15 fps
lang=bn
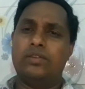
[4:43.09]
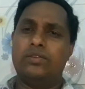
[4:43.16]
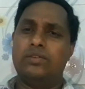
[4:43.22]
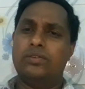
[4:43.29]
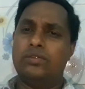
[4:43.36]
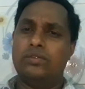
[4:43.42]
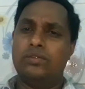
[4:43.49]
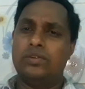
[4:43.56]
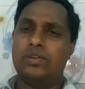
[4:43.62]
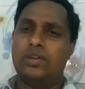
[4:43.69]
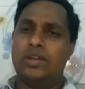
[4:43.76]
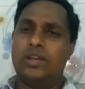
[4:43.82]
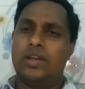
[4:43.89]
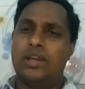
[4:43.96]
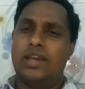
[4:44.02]
কিন্তু
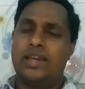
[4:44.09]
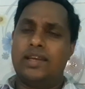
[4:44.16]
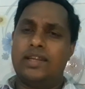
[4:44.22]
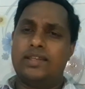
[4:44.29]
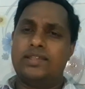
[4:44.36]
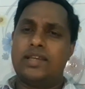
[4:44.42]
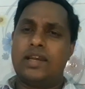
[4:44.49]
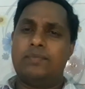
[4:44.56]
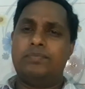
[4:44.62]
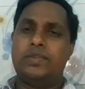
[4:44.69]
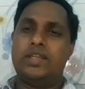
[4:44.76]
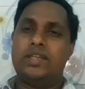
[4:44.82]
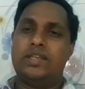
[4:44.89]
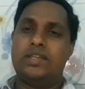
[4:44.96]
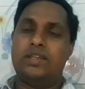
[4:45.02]
একটা চাপ
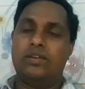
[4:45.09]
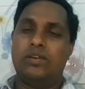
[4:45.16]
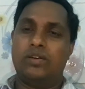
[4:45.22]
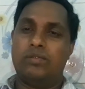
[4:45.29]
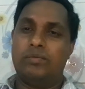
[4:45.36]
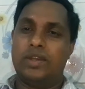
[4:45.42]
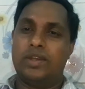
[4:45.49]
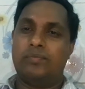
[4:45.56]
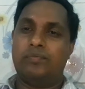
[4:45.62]
সৃষ্টি করবে